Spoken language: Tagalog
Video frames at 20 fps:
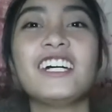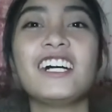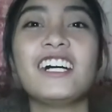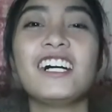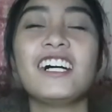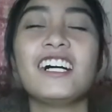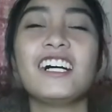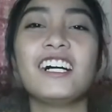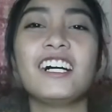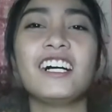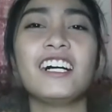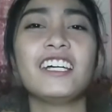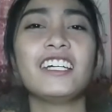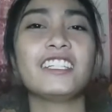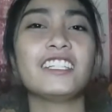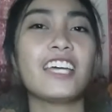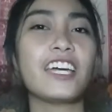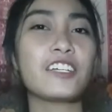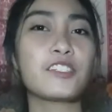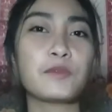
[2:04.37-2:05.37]
na uh,
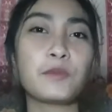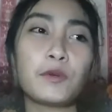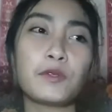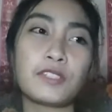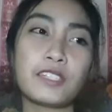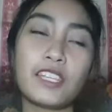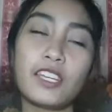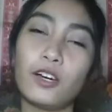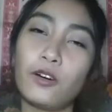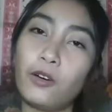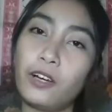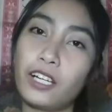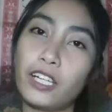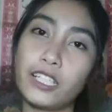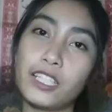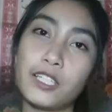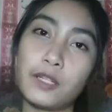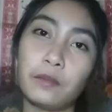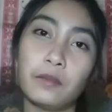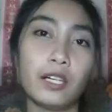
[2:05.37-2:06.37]
na-expose din ako
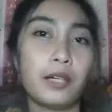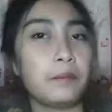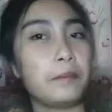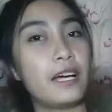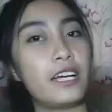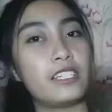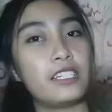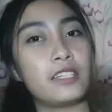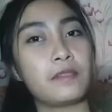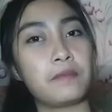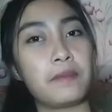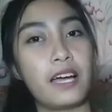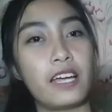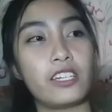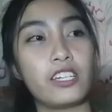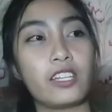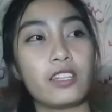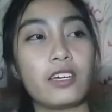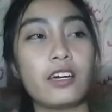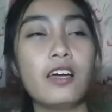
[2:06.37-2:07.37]
agad sa mga
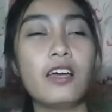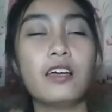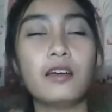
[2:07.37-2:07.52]
pageant-pageant